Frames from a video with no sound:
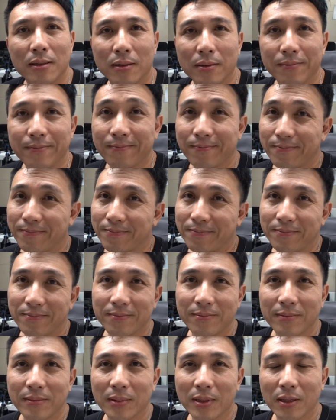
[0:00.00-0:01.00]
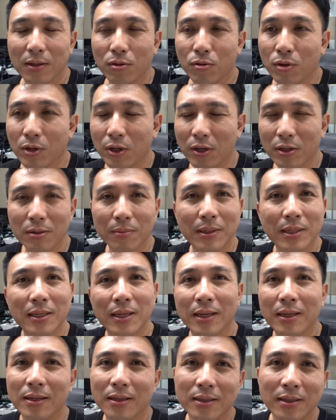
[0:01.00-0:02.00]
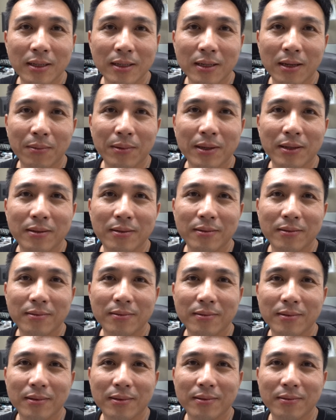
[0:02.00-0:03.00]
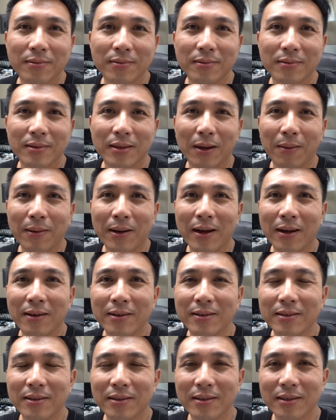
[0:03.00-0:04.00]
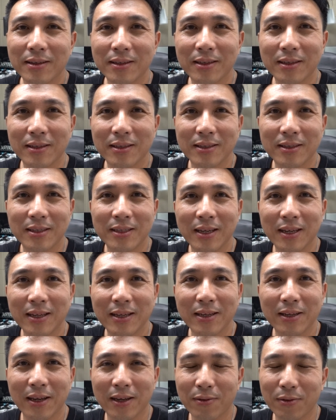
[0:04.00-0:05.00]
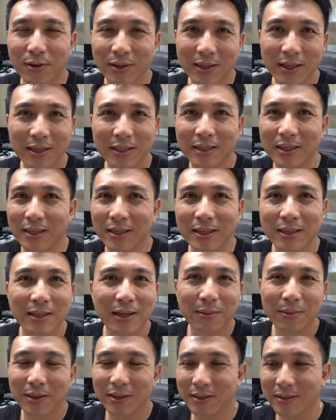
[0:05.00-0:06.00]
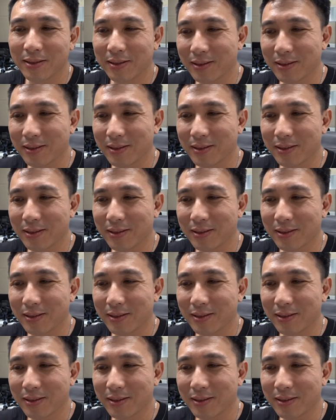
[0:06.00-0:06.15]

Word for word: 嗯，如果你有什么建议的，在下面，好不好？建议给我一下，写在下面。